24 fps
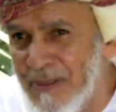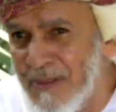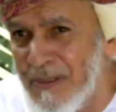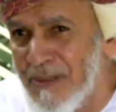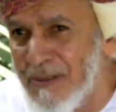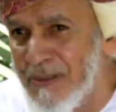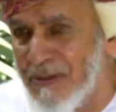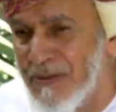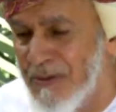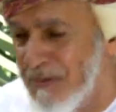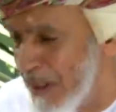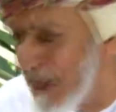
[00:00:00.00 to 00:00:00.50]

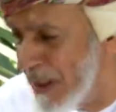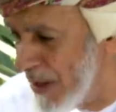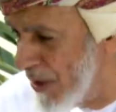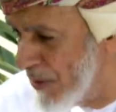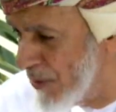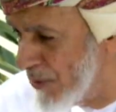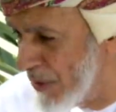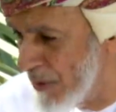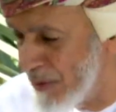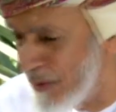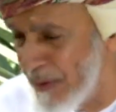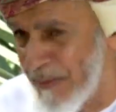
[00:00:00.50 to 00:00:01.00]

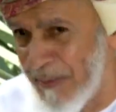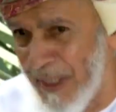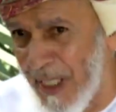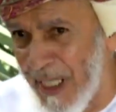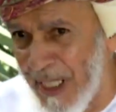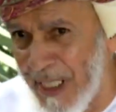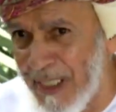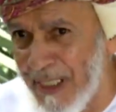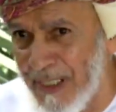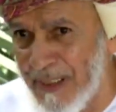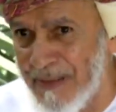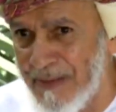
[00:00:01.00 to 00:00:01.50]
تولفوا في
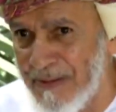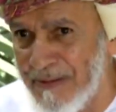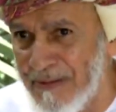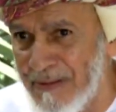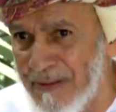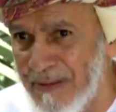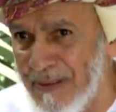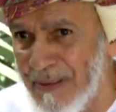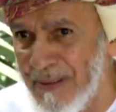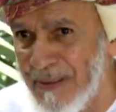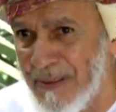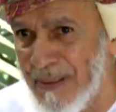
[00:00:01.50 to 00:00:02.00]
محل
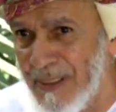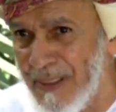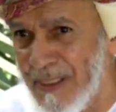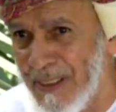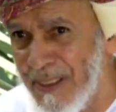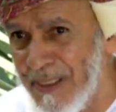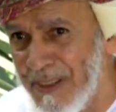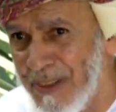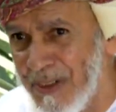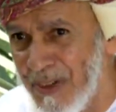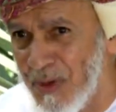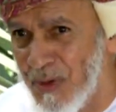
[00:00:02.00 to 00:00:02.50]
كل
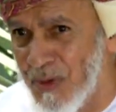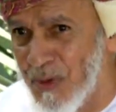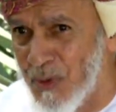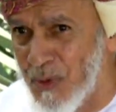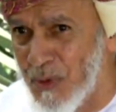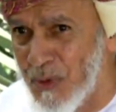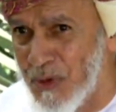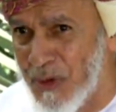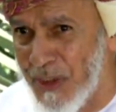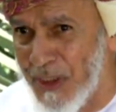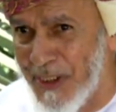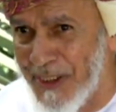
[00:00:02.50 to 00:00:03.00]
حين يحطون
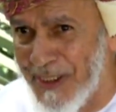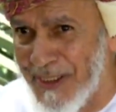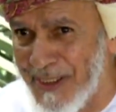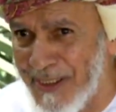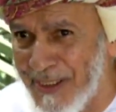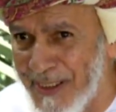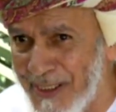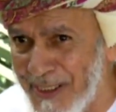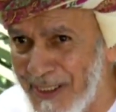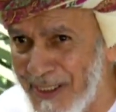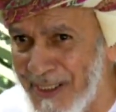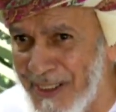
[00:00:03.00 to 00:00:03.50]
شيء
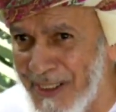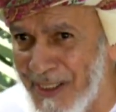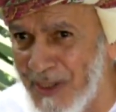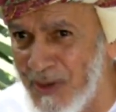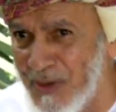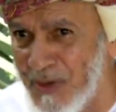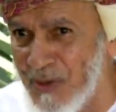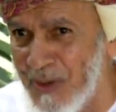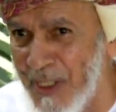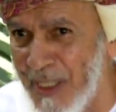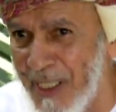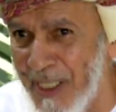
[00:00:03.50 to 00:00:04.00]
كل حين
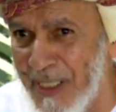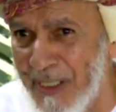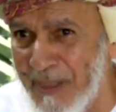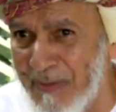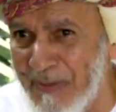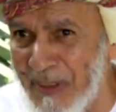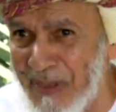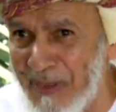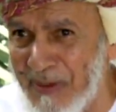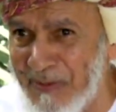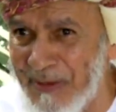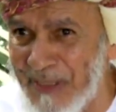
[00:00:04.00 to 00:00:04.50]
يحطون هذا
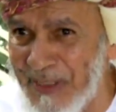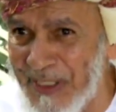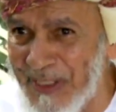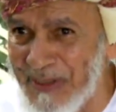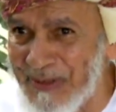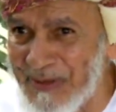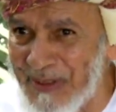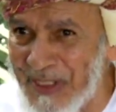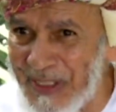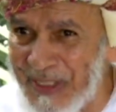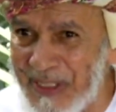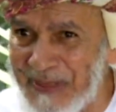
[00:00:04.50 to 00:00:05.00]
مال فلان
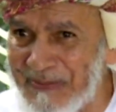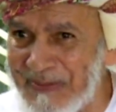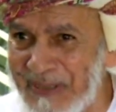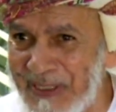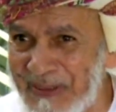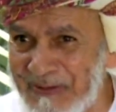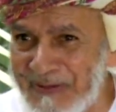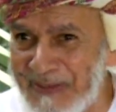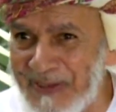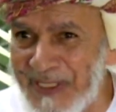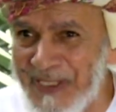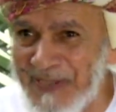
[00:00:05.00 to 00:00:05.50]
وهذا مال
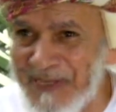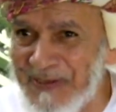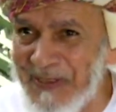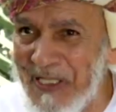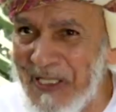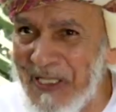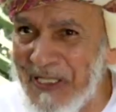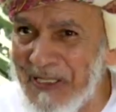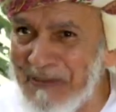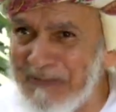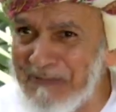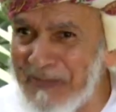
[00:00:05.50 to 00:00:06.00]
فلان
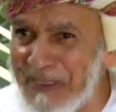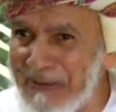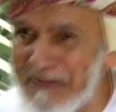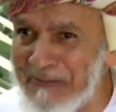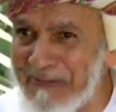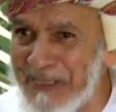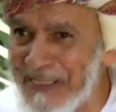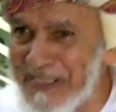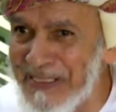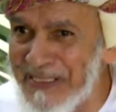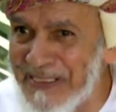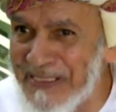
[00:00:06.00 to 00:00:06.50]
وهذا مال
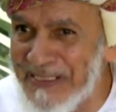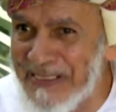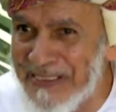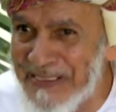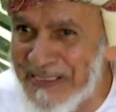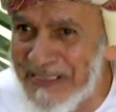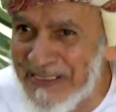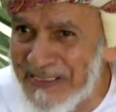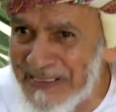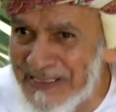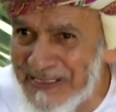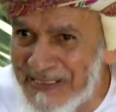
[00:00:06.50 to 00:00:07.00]

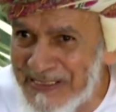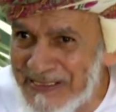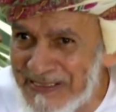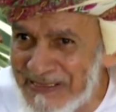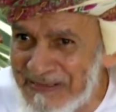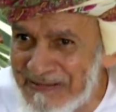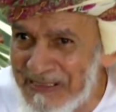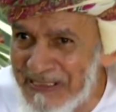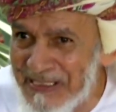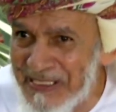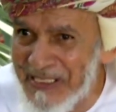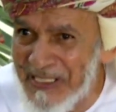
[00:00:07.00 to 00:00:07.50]

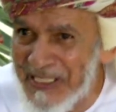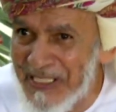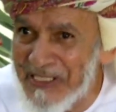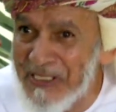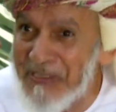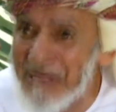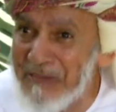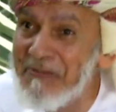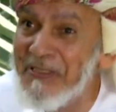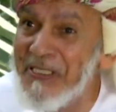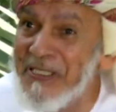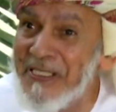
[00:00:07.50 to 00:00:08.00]
فلان هذا غدا
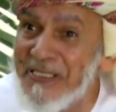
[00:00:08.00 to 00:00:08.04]
فلان